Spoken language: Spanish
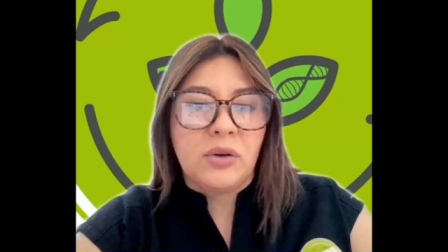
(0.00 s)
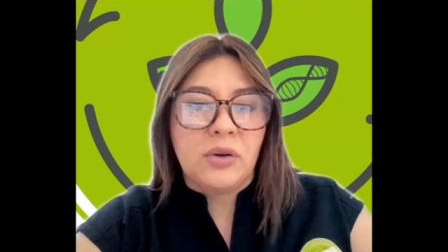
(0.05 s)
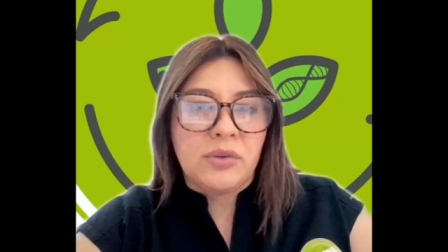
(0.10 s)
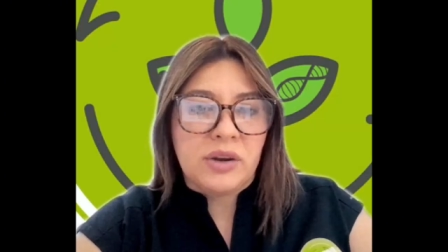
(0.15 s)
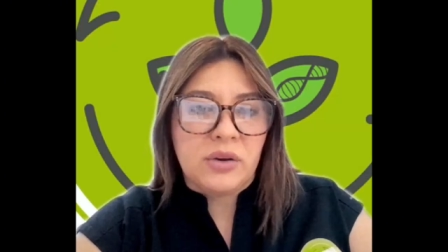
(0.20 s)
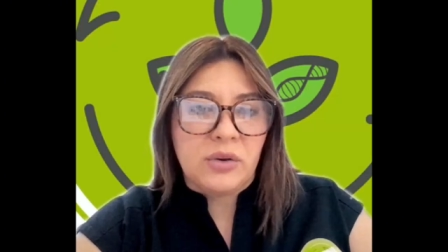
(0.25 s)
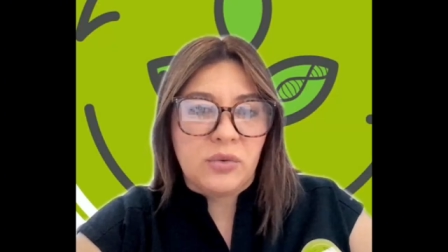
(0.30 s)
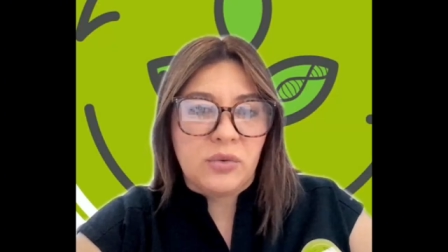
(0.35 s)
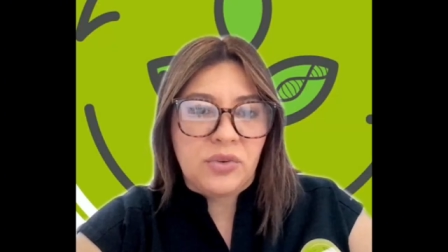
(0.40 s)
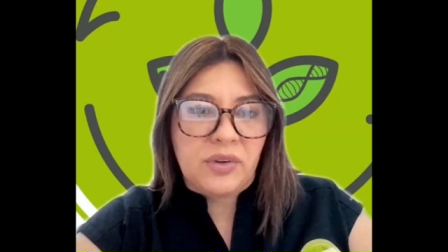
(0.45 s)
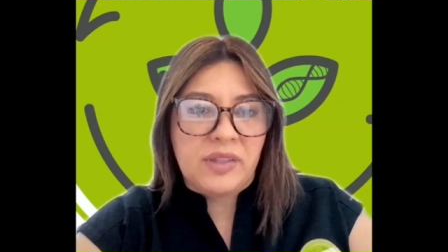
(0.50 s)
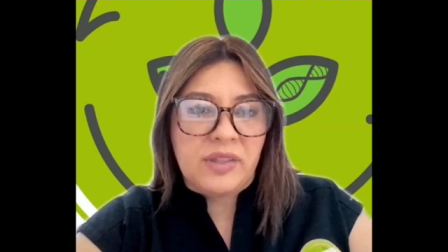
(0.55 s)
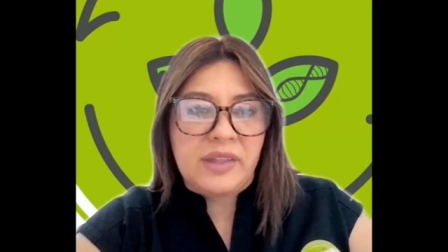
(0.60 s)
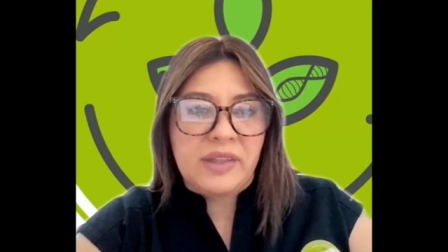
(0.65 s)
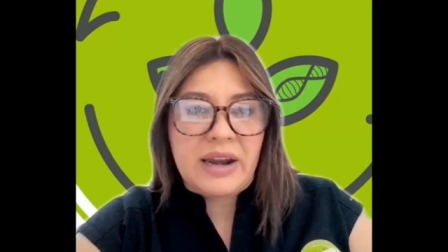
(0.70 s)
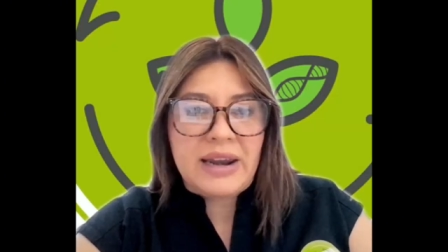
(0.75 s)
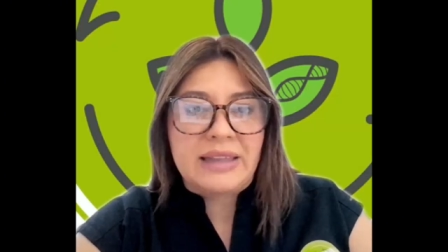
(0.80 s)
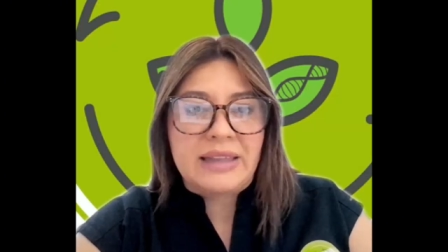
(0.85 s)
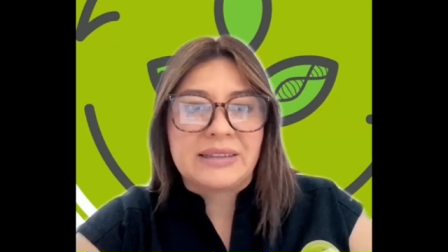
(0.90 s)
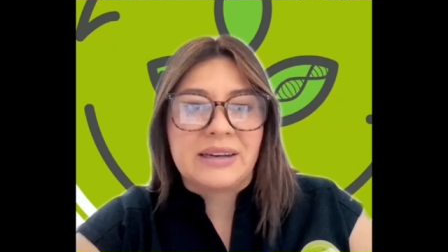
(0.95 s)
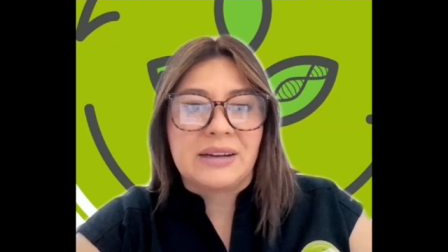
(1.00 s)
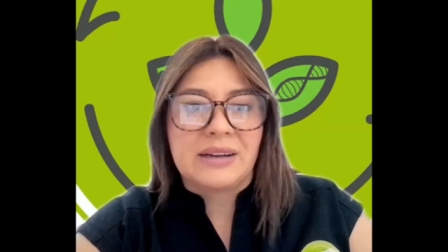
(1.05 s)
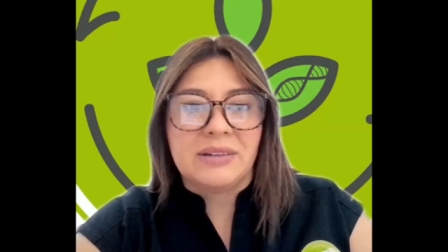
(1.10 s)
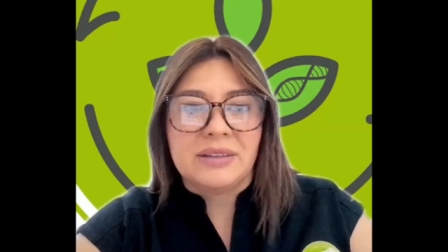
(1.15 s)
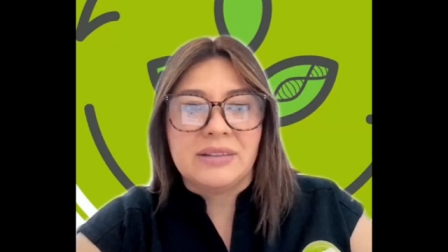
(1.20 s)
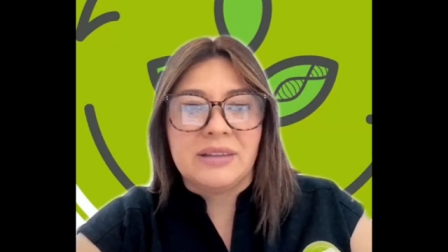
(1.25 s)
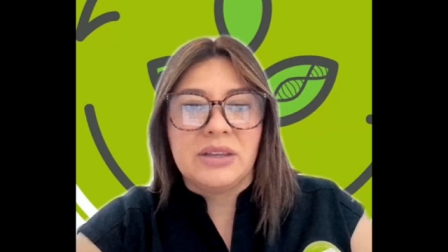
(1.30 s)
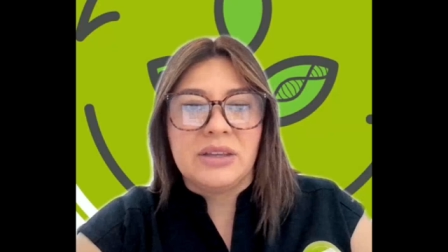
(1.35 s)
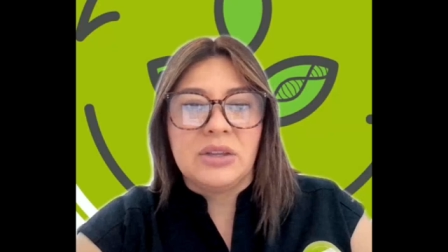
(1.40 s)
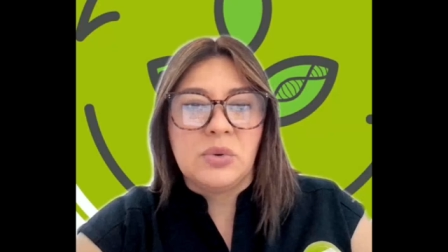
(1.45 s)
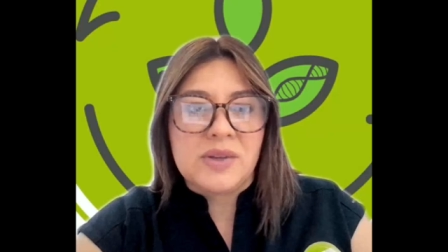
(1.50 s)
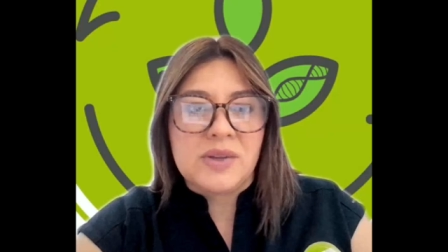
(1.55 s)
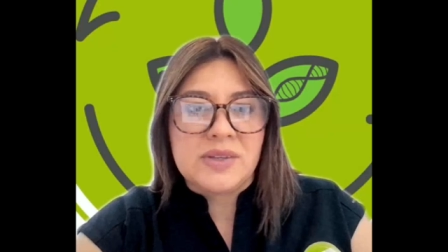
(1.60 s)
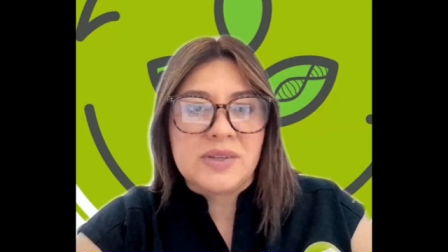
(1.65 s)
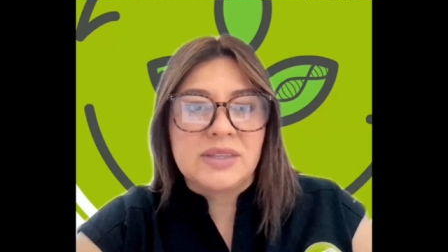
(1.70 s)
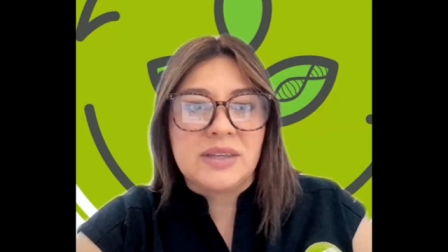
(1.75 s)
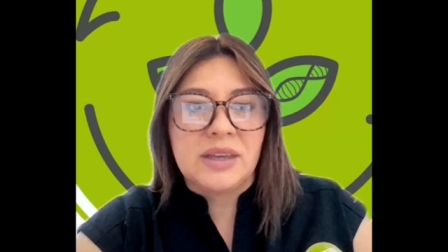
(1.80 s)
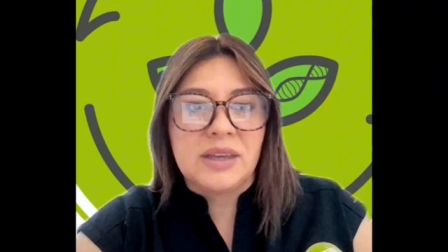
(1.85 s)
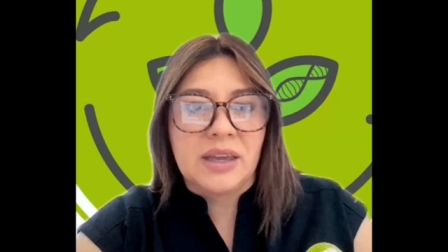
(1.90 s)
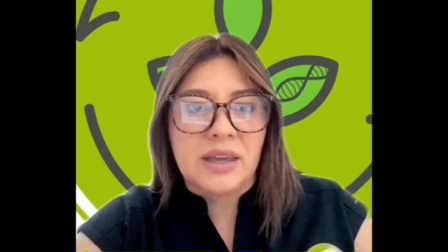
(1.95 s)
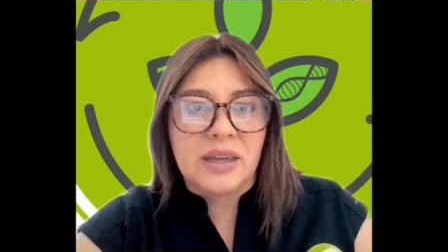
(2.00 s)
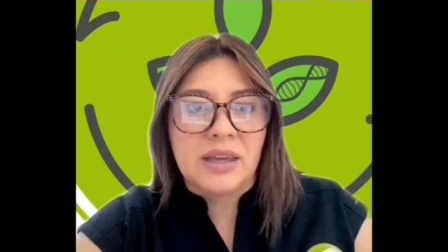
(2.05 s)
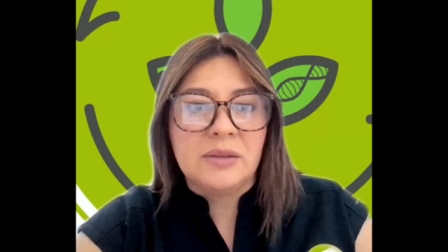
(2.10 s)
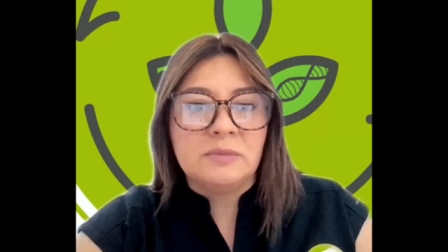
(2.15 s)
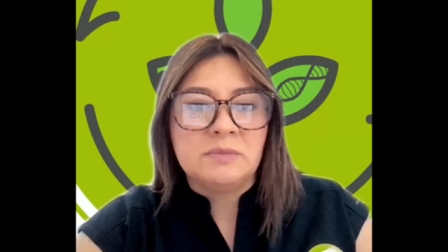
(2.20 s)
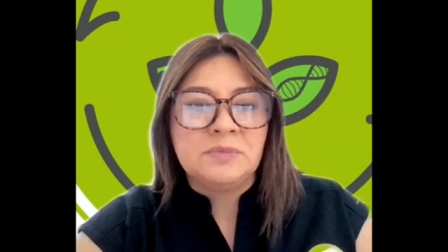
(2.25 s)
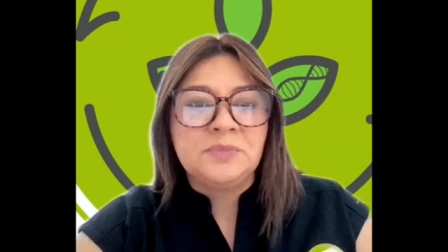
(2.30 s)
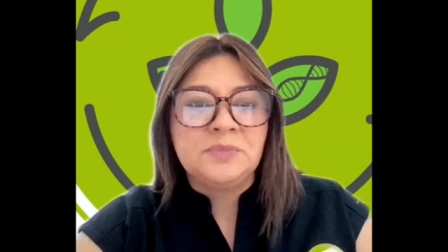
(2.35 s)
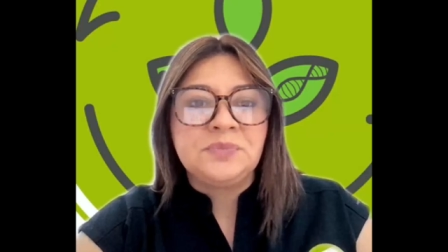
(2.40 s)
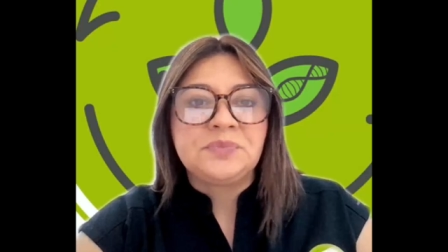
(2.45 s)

gobierno federal a través de USDA.